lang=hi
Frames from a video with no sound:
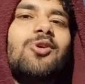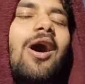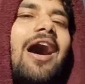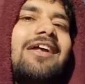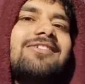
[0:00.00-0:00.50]
सो
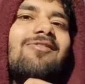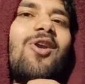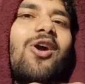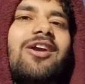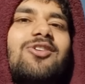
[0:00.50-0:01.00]
आज का
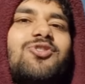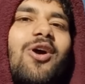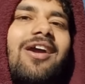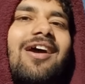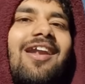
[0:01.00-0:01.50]
ब्लॉग
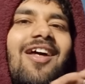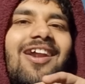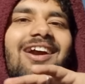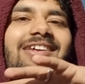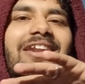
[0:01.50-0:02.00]
इंजॉय कर रहा
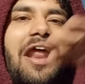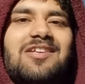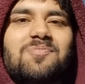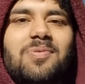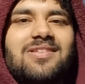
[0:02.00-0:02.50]
और कहीं
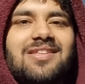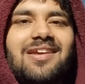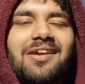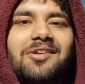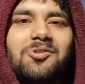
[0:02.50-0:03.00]
रेसिपीज
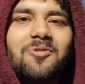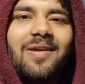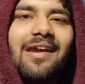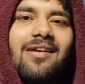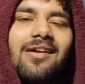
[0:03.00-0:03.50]
दिखेंगी
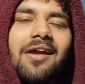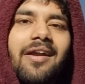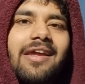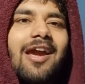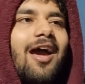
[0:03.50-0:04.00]
तुम्हें
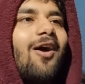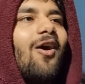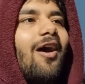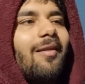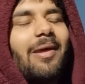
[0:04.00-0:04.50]
ठीक है
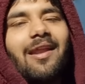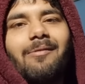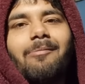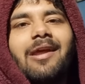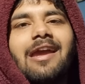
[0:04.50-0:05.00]
और मैंने
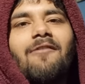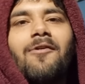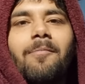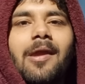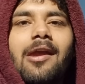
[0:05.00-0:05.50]
अभी अपने
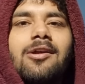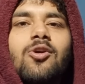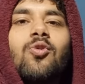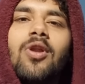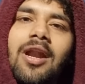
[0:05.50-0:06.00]
कैफे पे एक
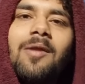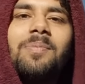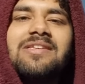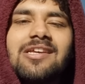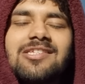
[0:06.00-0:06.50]
कुल्लड़
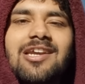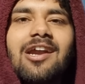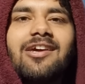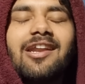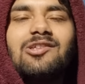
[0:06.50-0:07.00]
पिज्जा
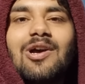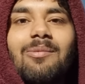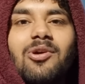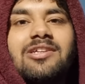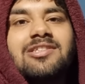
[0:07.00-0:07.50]
स्टार्ट करा जो
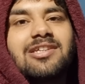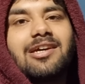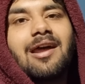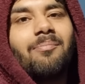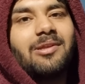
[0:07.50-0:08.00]
आप लोग
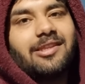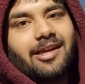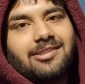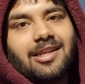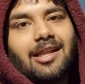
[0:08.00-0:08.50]
इंस्टाग्राम पे
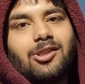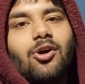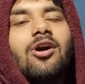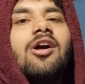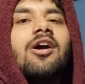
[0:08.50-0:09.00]
देखते रहते
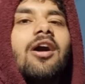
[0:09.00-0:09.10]
हो